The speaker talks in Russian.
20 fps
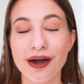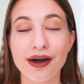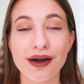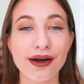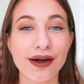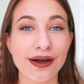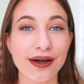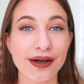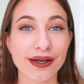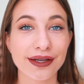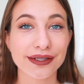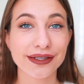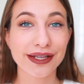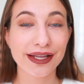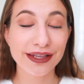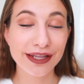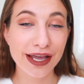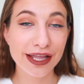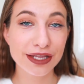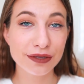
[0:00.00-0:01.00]
а,
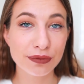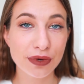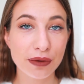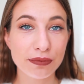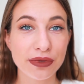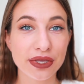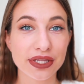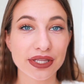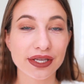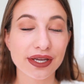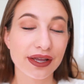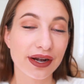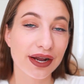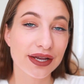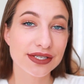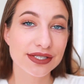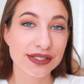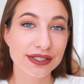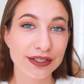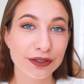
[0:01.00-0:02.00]
на данный момент
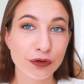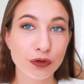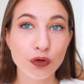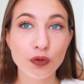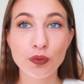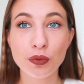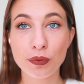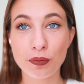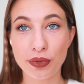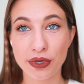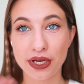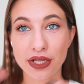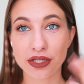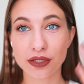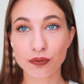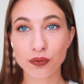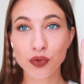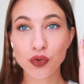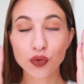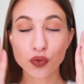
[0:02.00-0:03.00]
красные губы, при
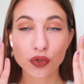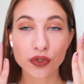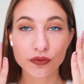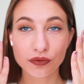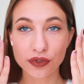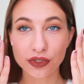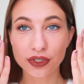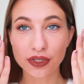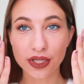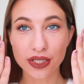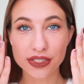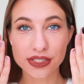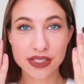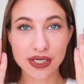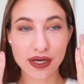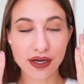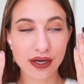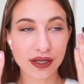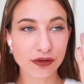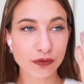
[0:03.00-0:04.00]
этом нюдовые
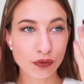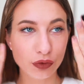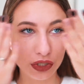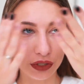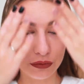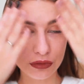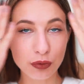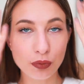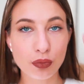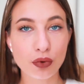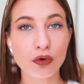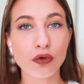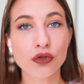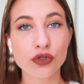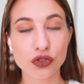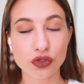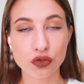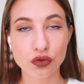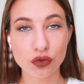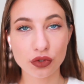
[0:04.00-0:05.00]
глаза, ну именно
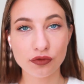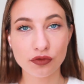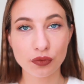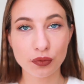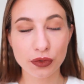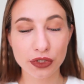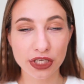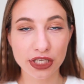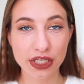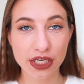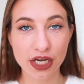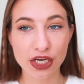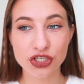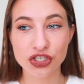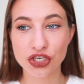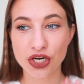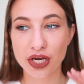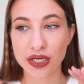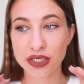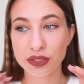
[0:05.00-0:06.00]
полностью нюдовый
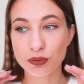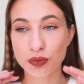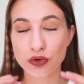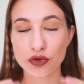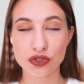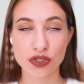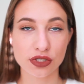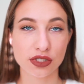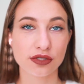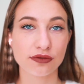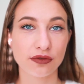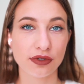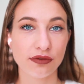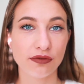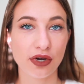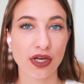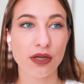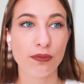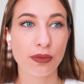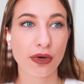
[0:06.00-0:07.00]
макияж, они просто
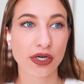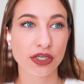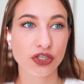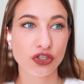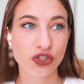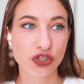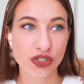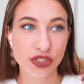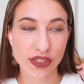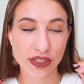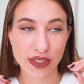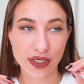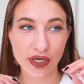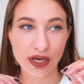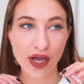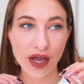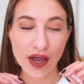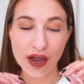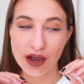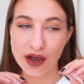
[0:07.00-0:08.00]
завоевали
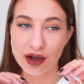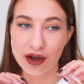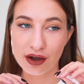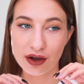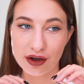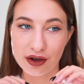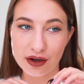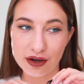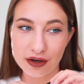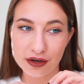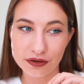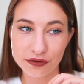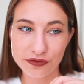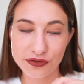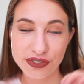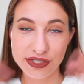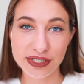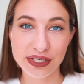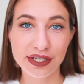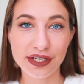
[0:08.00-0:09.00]
практически а,
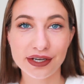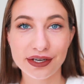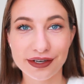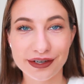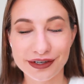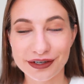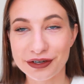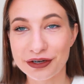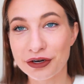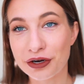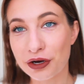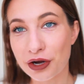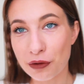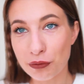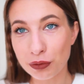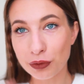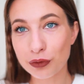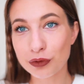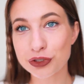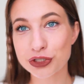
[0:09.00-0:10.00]
все
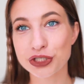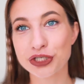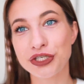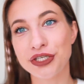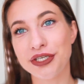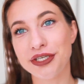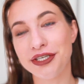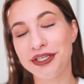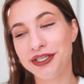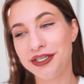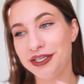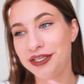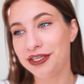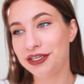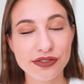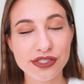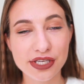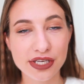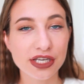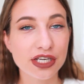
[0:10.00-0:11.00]
обложки
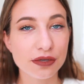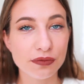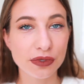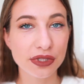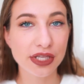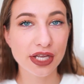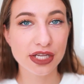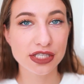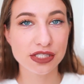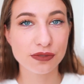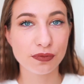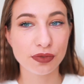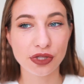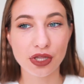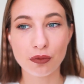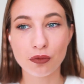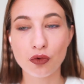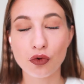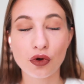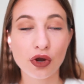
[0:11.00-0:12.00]
и все рекомендации по
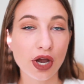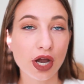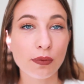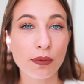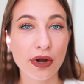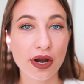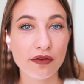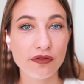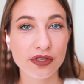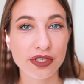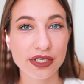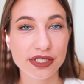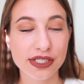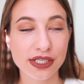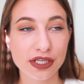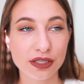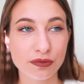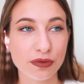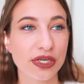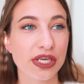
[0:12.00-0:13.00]
тому, как правильно
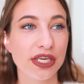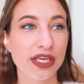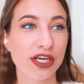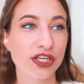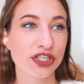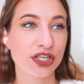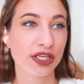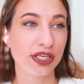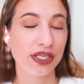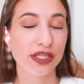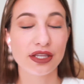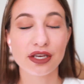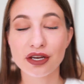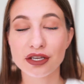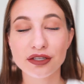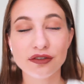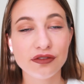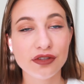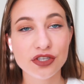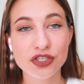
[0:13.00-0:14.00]
делать макияж, какие
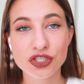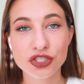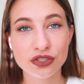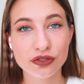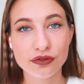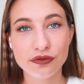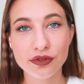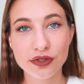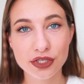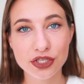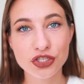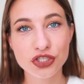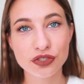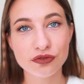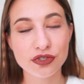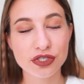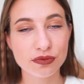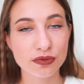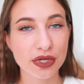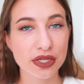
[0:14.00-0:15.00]
тренды
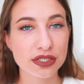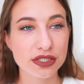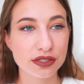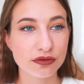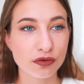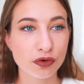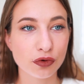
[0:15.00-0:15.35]
2018